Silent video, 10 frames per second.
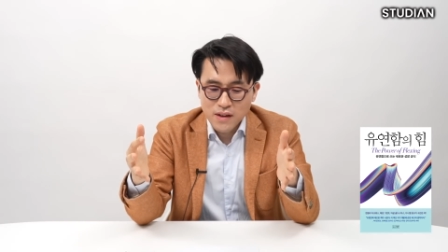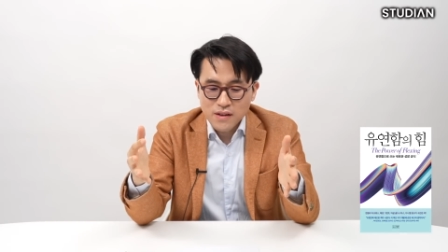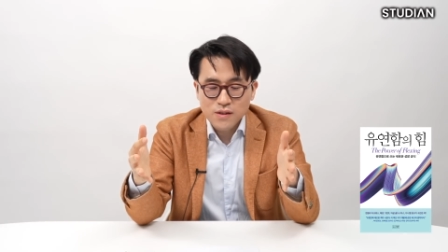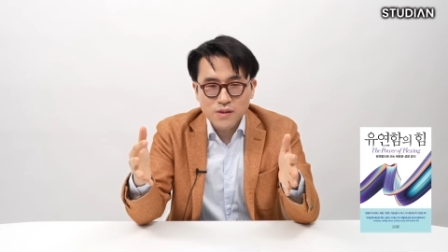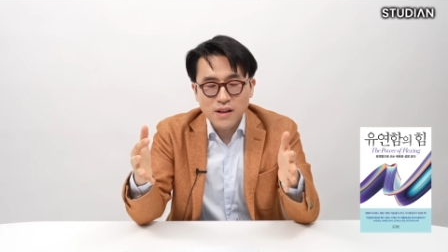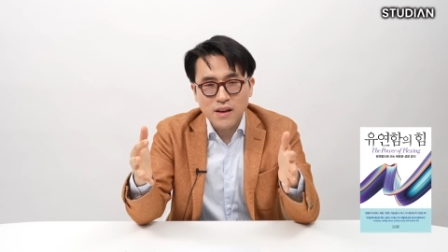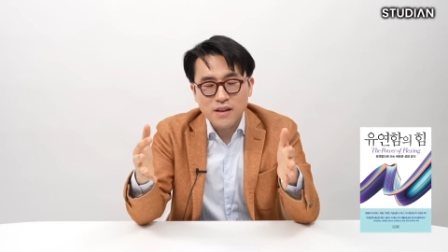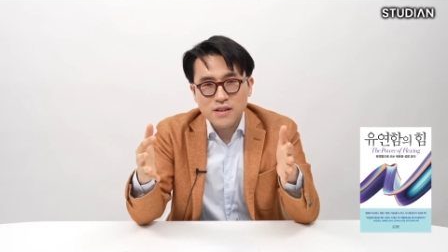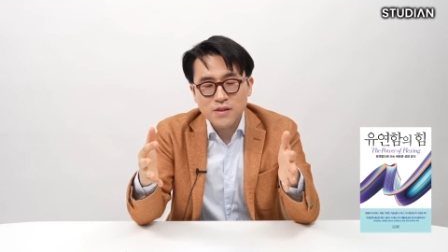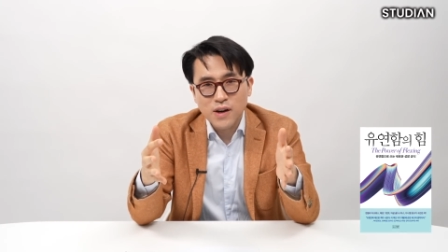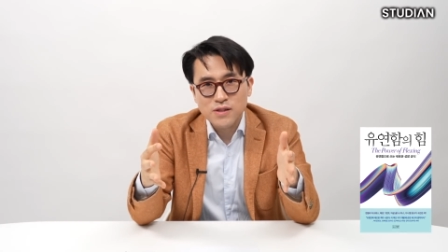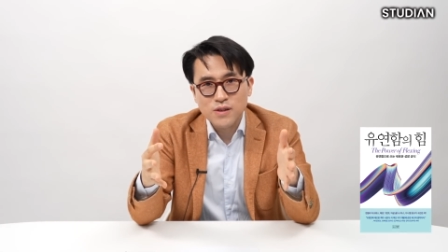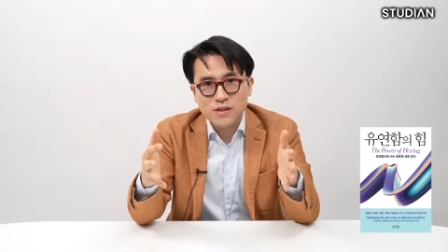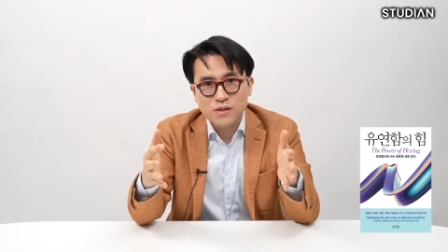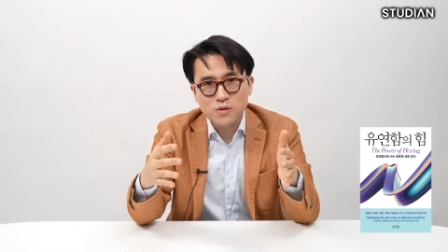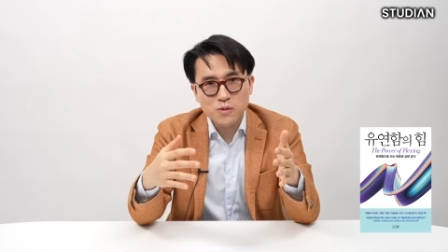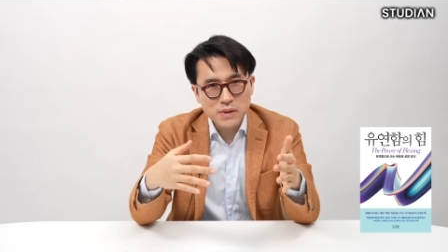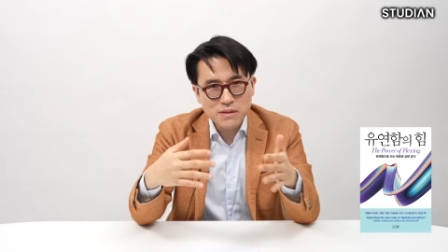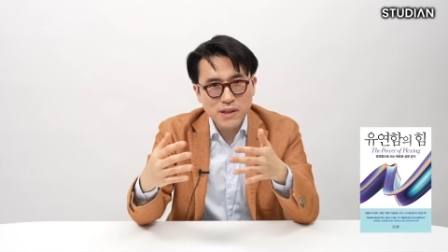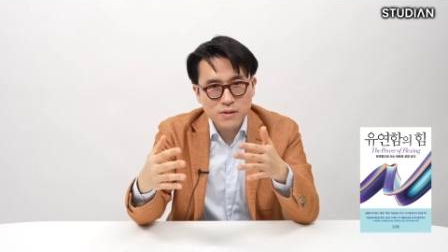그런데 이 과정에서는 또
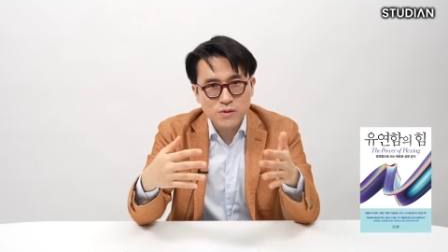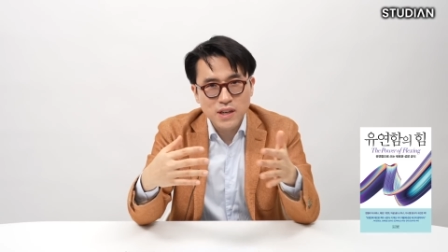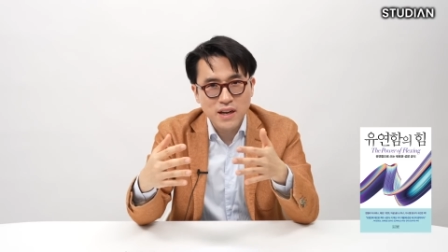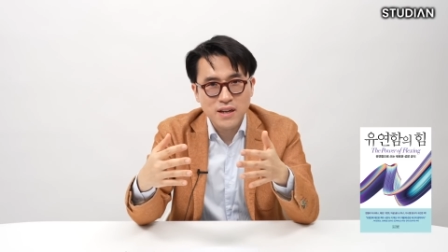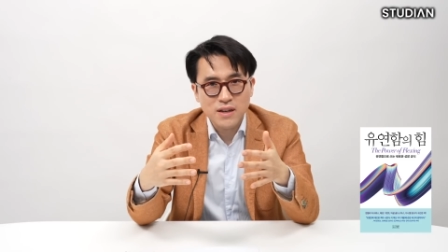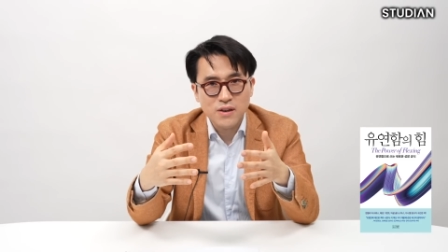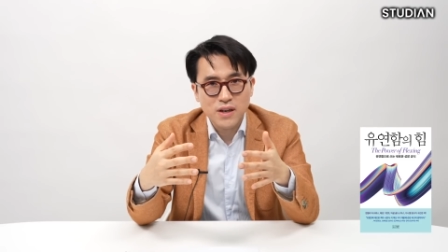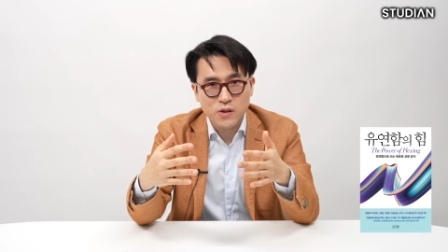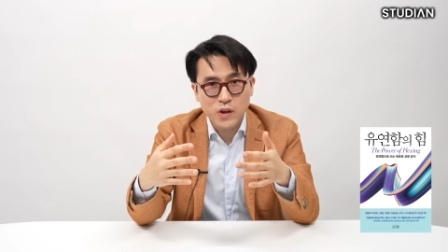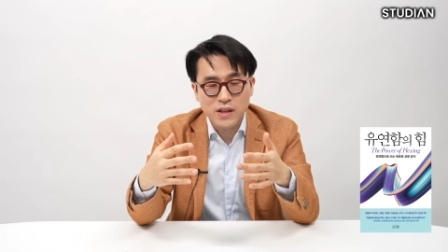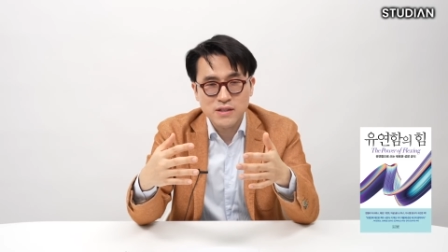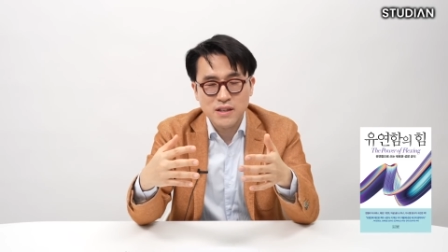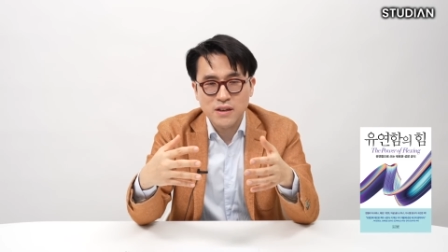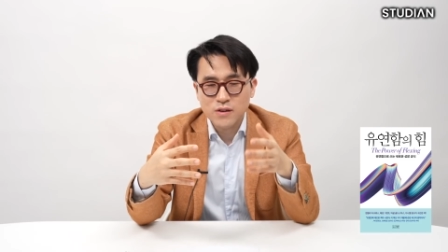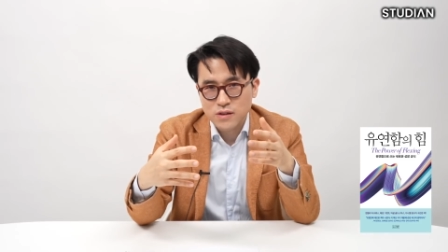피드백도 잘 얻어야 되잖아요.